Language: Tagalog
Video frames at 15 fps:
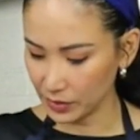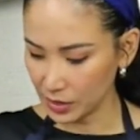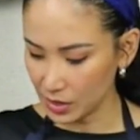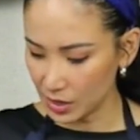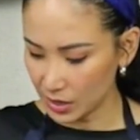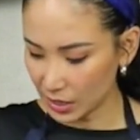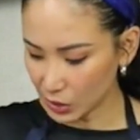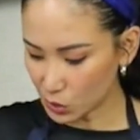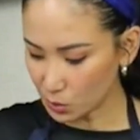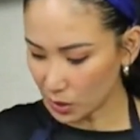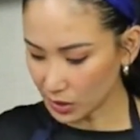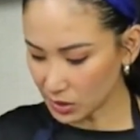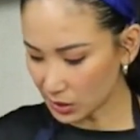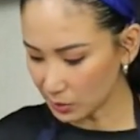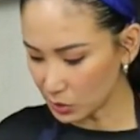Let's make
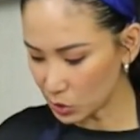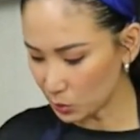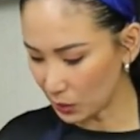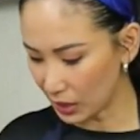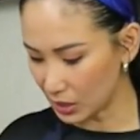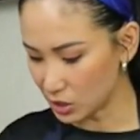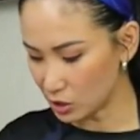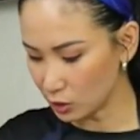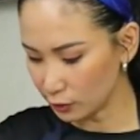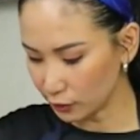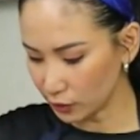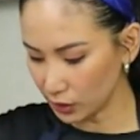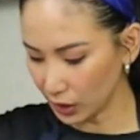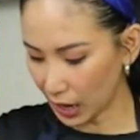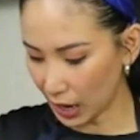some space
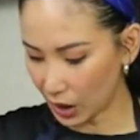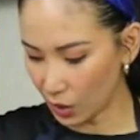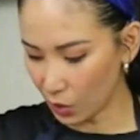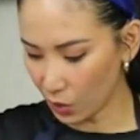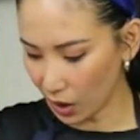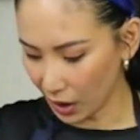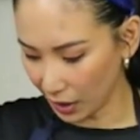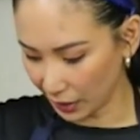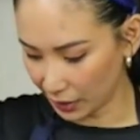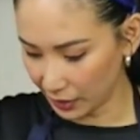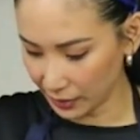for our